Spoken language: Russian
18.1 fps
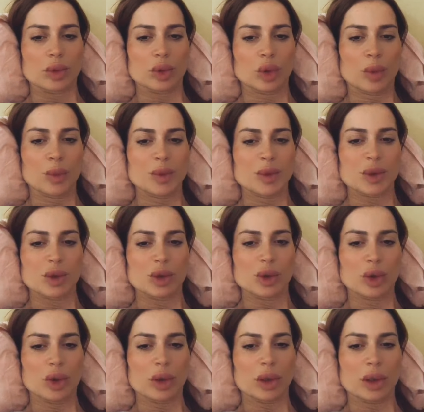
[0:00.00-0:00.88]
Топс
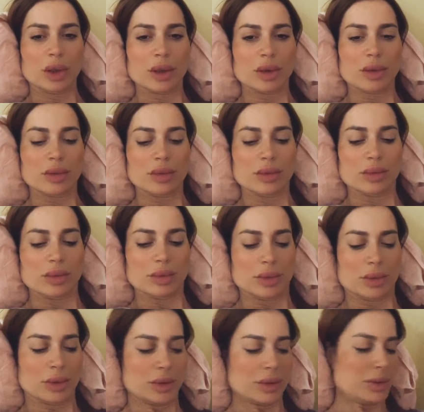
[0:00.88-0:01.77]
Нью-Йоркер?
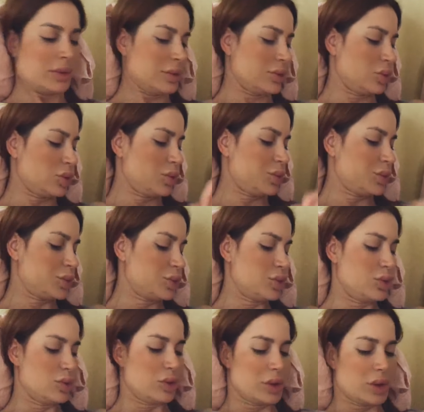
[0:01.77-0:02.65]

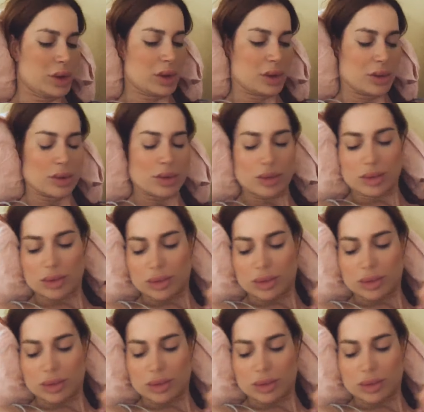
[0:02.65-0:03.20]
Топс Нью-Йоркер?